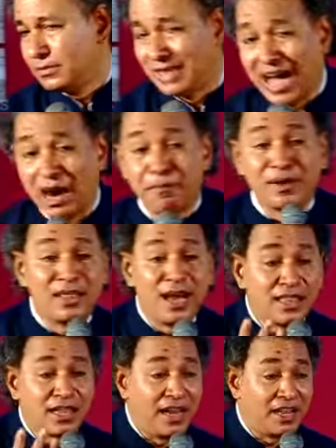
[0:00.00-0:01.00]
நான் அப்படிதான்
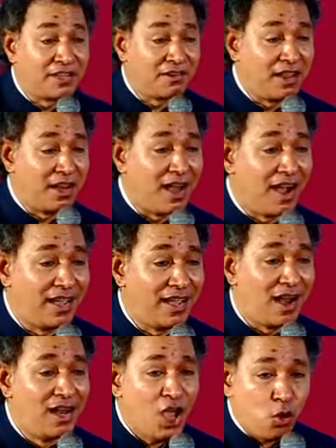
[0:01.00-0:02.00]
அதை நினைக்கிறேன்
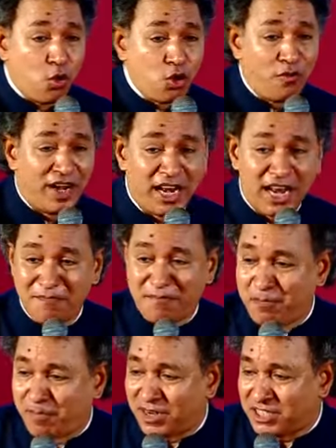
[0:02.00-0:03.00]
ஆகையால் ஒருவன் என்னை
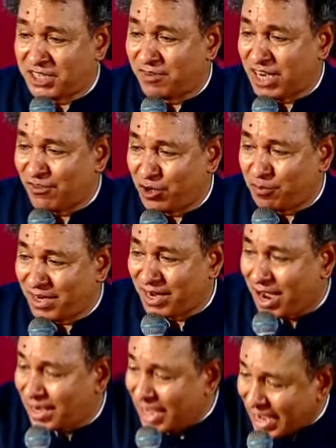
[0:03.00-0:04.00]
பின்பற்றி வர
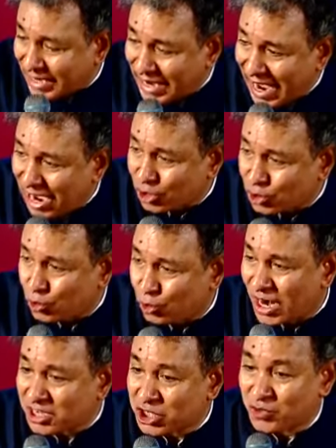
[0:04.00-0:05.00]
விரும்பினால் என்
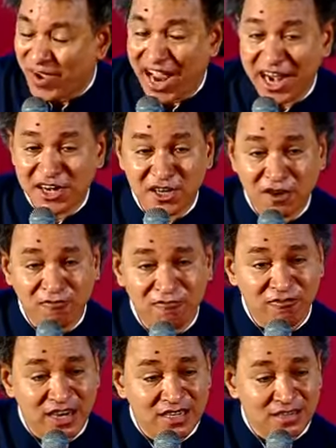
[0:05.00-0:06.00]
கூட ட்ரிவாண்டம்
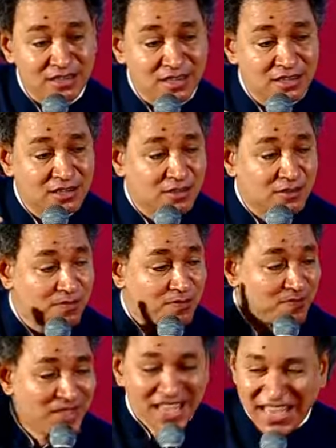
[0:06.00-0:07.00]
வரைக்கும்
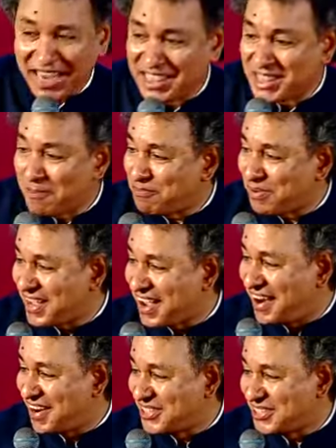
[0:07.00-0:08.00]
இந்த
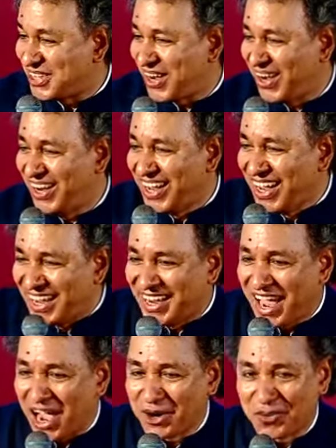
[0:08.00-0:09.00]
பிரயாணத்தில்
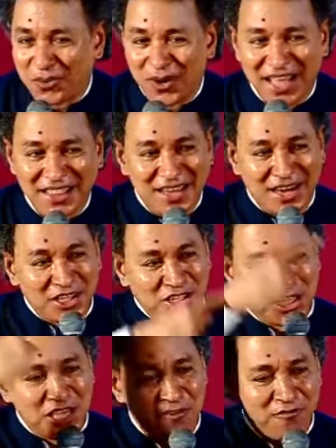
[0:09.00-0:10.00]
என் கூட அந்த
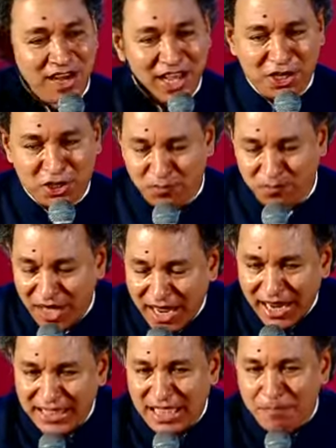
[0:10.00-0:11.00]
நித்தியம் வரைக்கும்
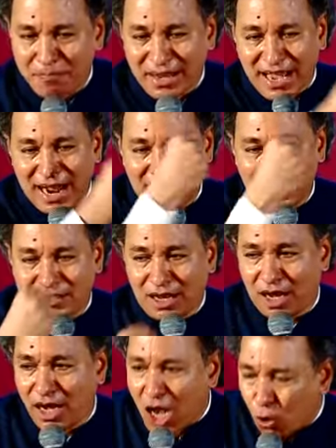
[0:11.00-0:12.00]
இந்த
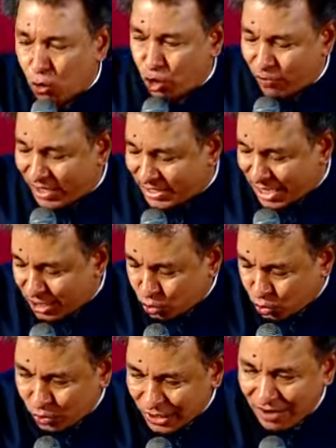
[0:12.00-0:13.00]
பிரயாணத்தில் ஒருவன் என்
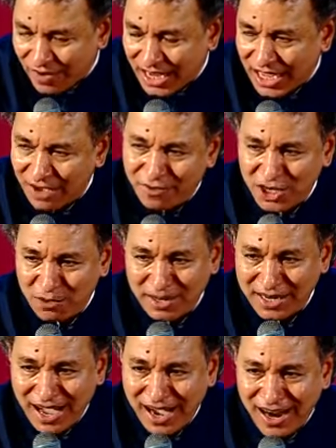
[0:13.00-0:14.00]
கூட வர
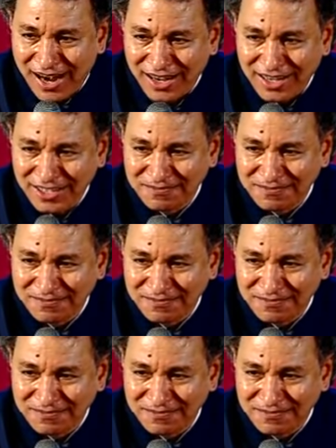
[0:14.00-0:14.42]
விரும்பினால்